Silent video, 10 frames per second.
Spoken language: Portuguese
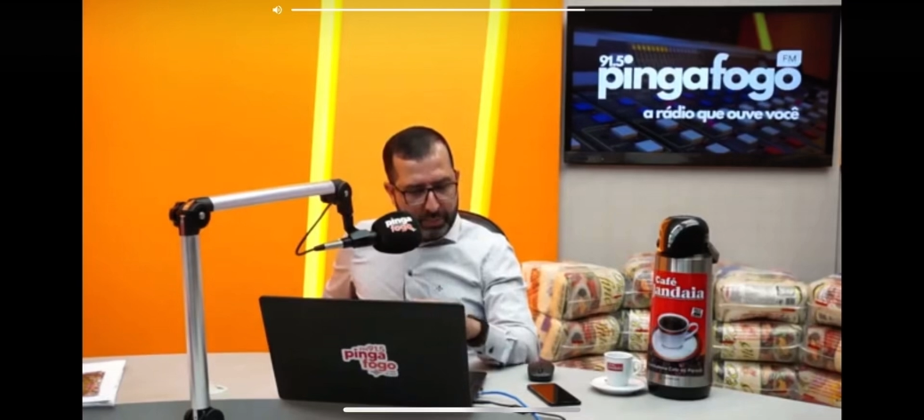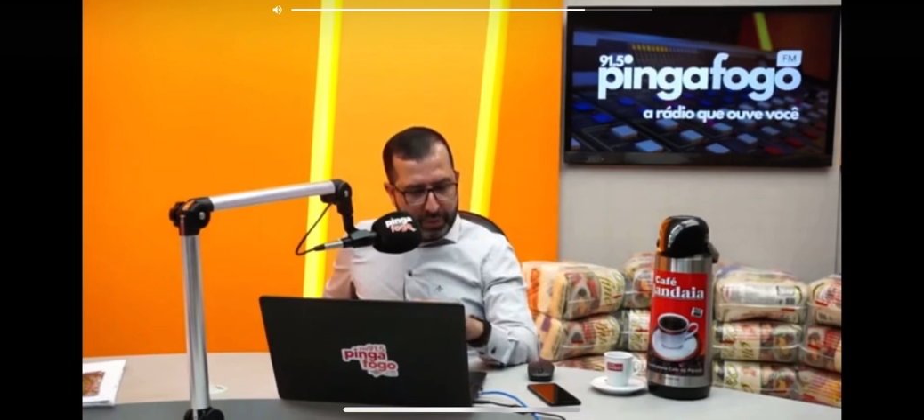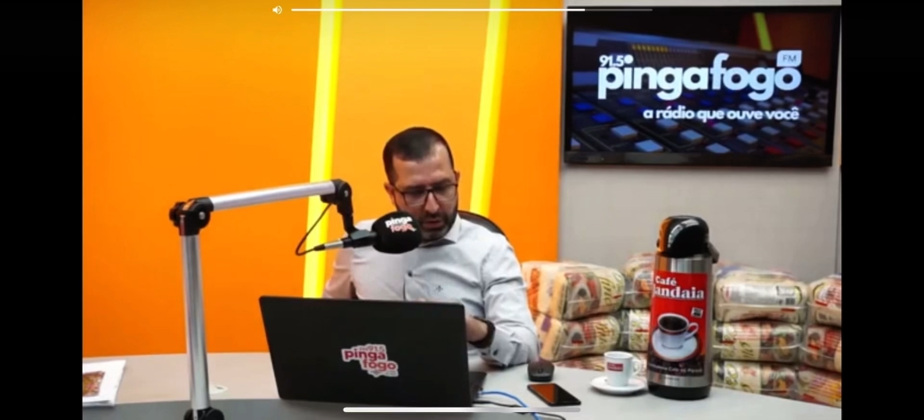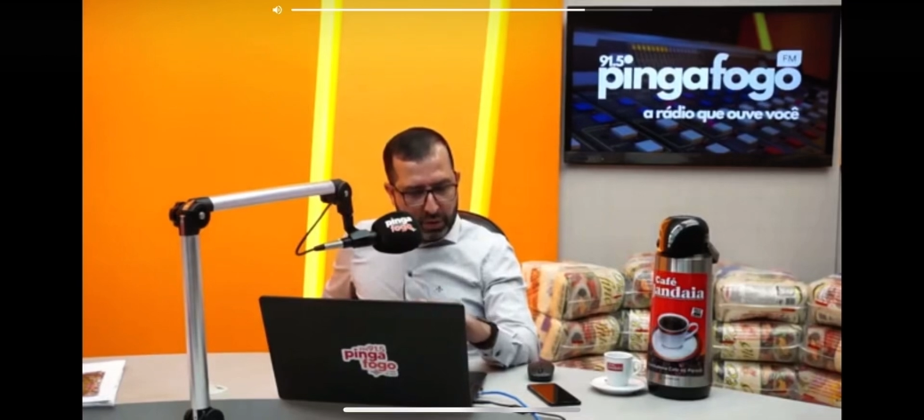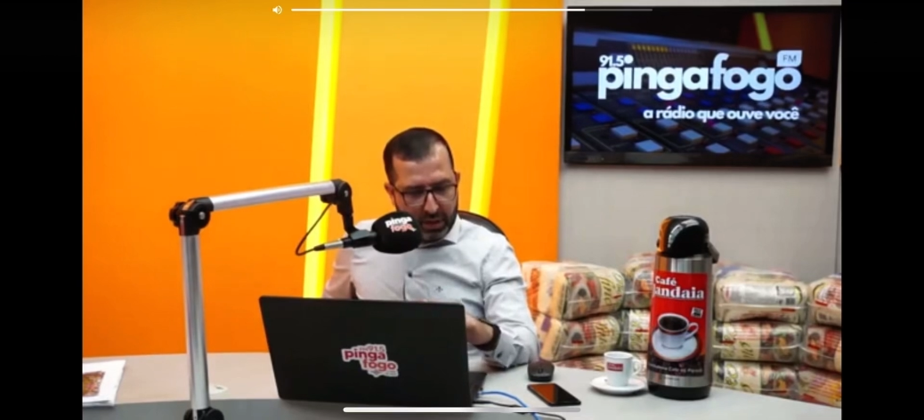
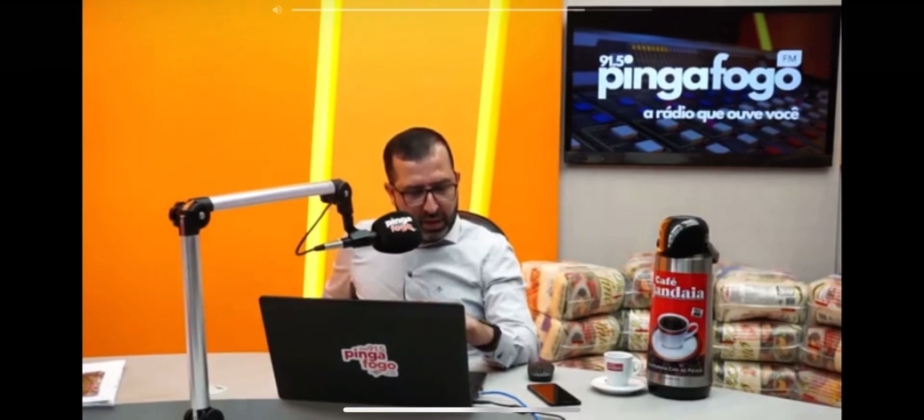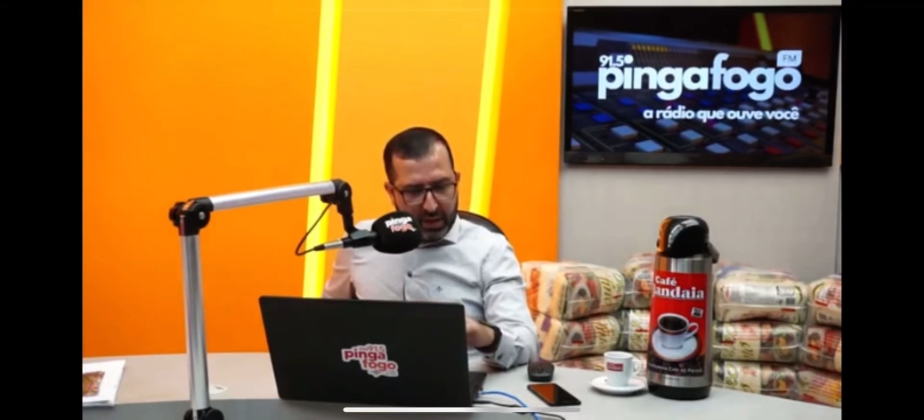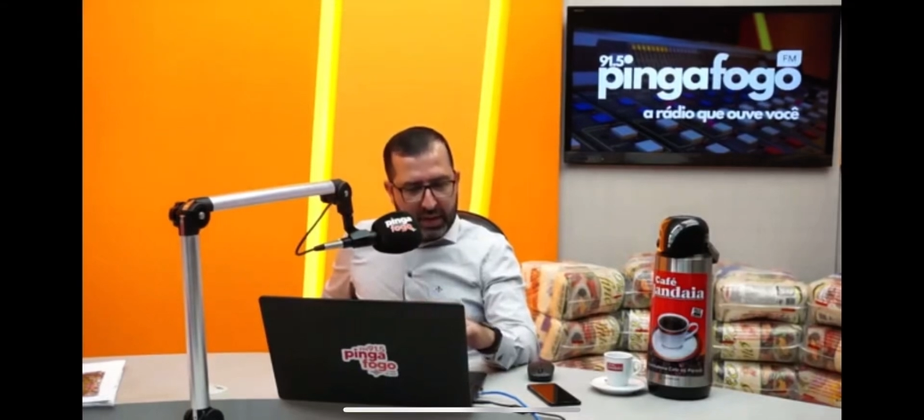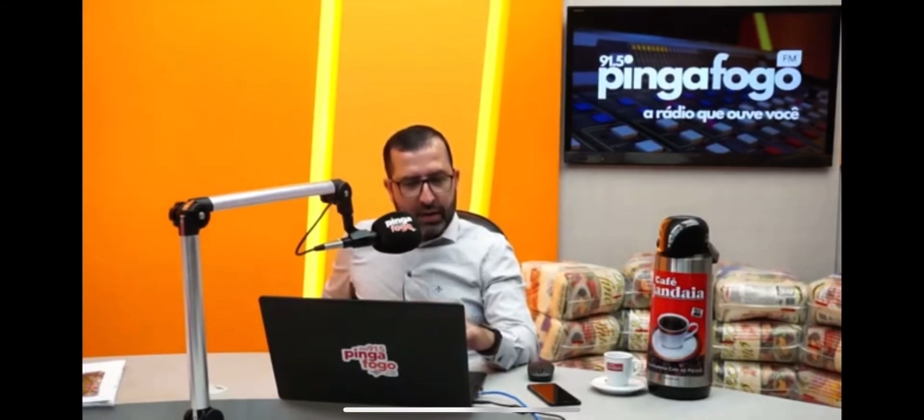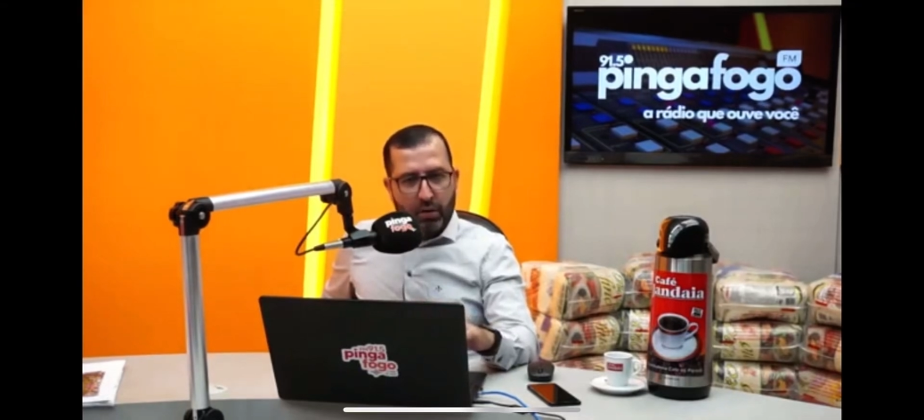pessoal chega
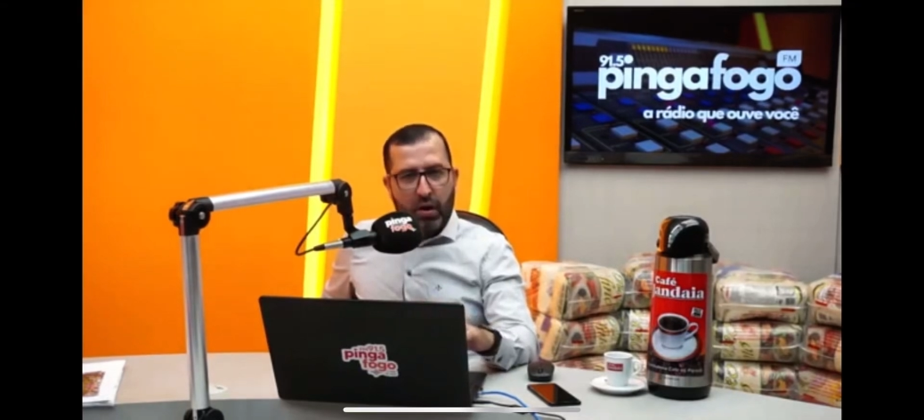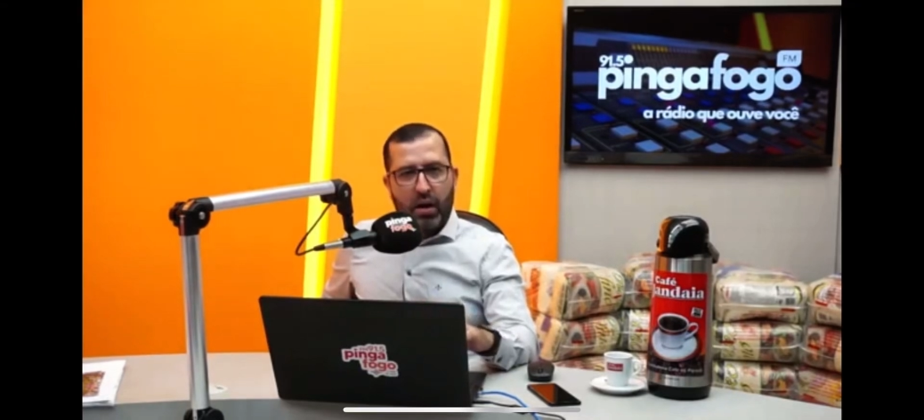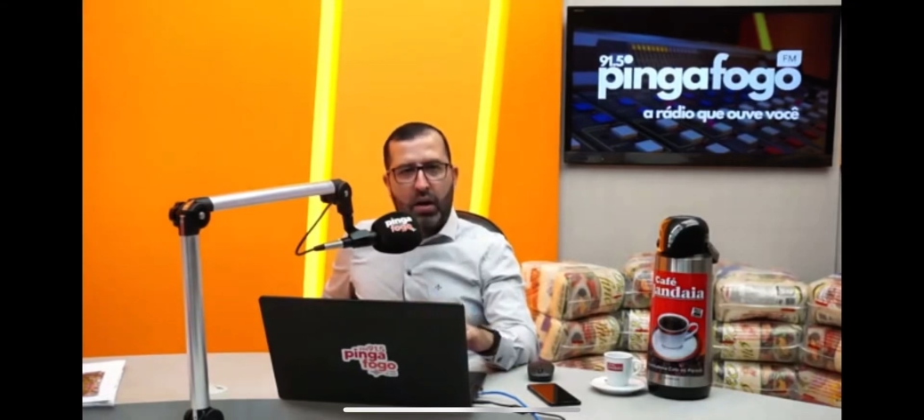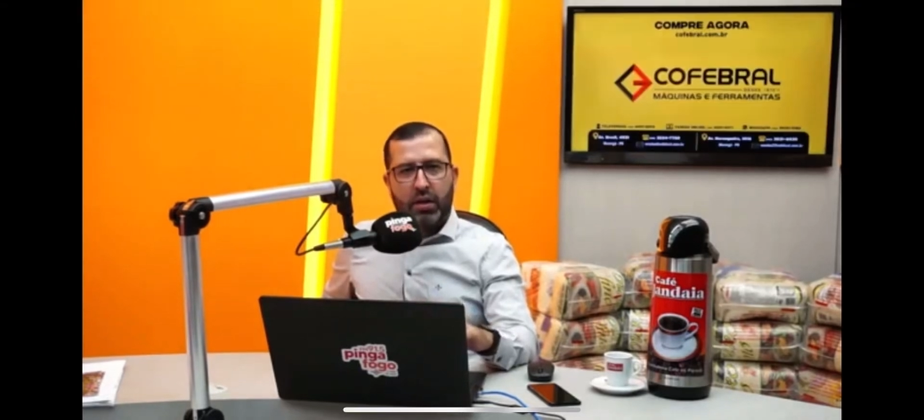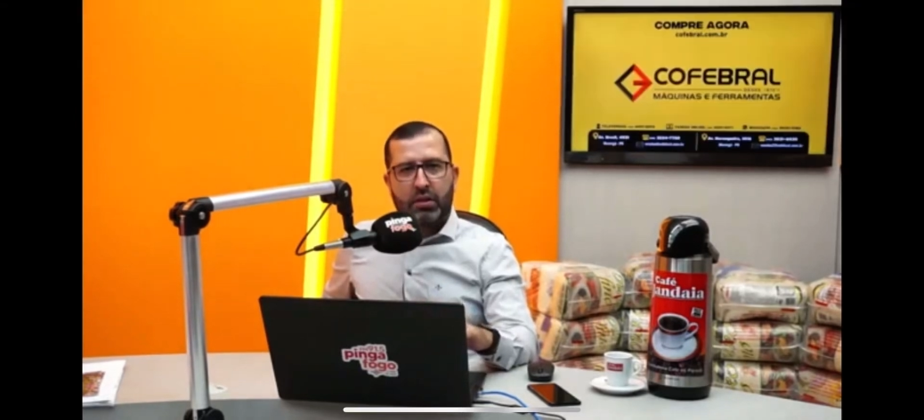lá na
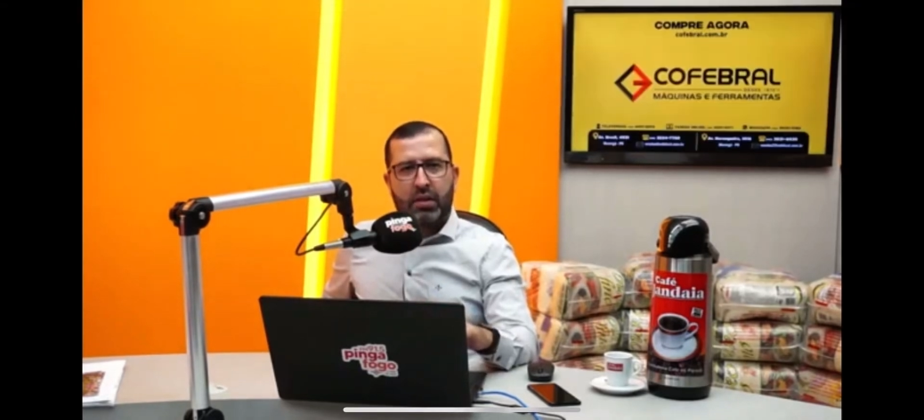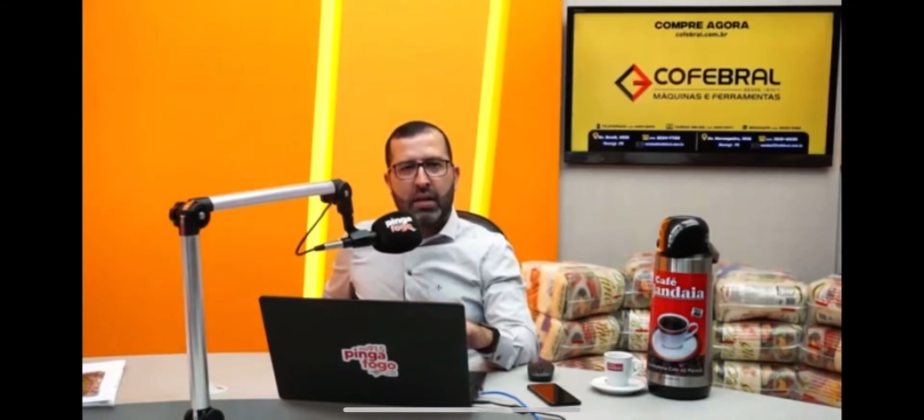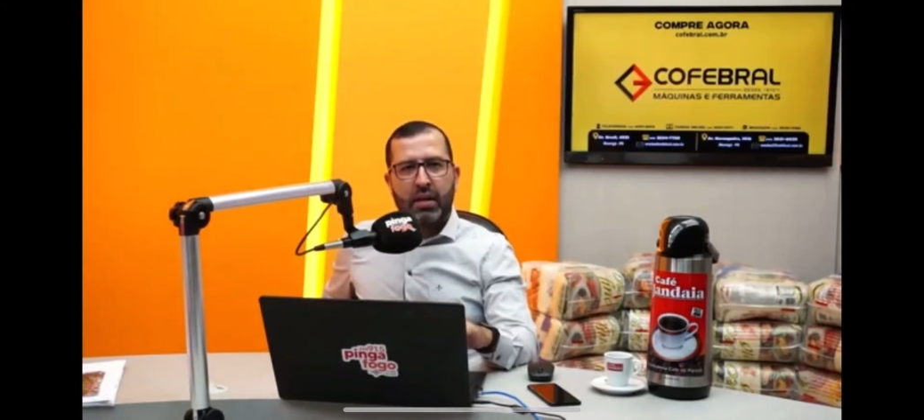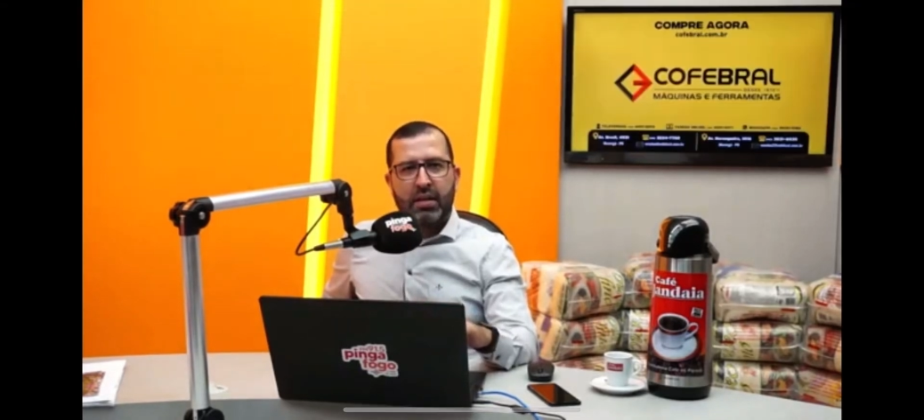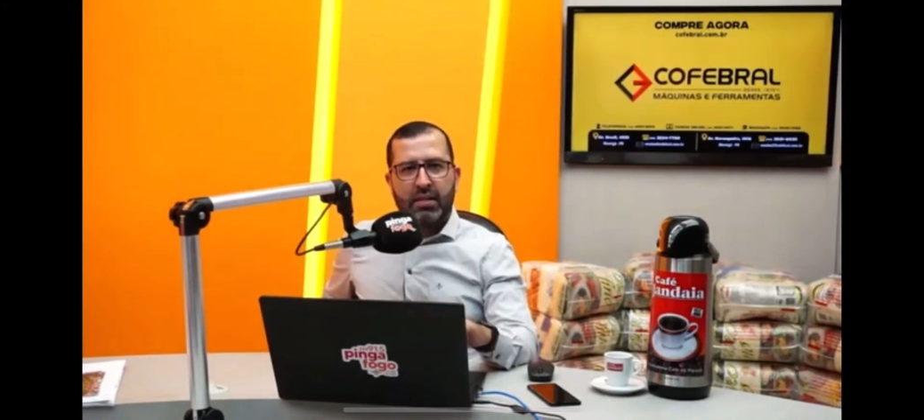loja,